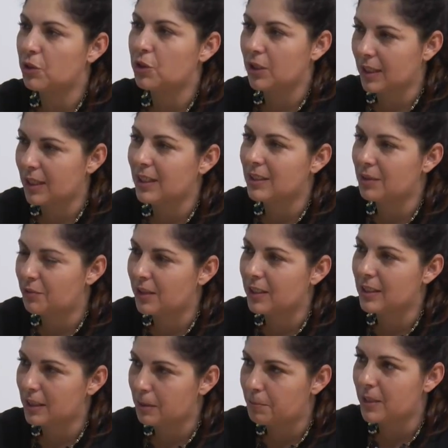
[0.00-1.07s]
cercare di
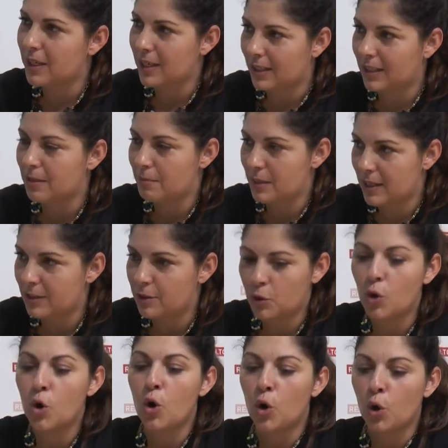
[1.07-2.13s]
fargli capire anche
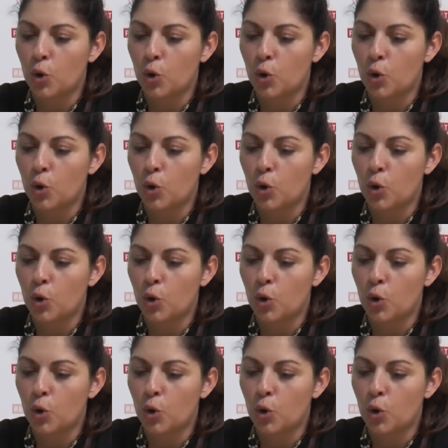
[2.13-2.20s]
meglio